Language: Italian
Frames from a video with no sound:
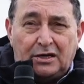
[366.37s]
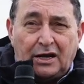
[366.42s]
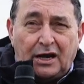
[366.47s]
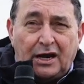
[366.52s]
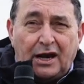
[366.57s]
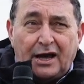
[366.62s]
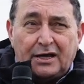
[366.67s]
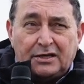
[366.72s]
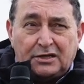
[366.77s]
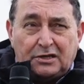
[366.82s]

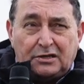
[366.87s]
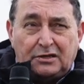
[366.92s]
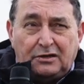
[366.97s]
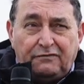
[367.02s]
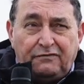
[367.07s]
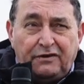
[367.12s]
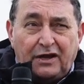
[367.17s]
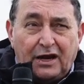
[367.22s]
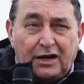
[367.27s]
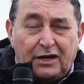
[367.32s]
nell'area di
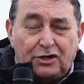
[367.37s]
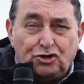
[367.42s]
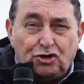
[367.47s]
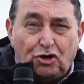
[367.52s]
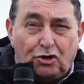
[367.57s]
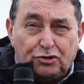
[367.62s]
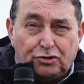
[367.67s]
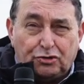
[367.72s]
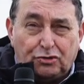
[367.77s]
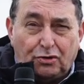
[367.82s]
Viale
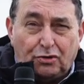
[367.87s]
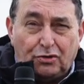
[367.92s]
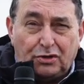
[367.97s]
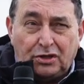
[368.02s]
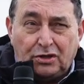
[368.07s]
Giotto,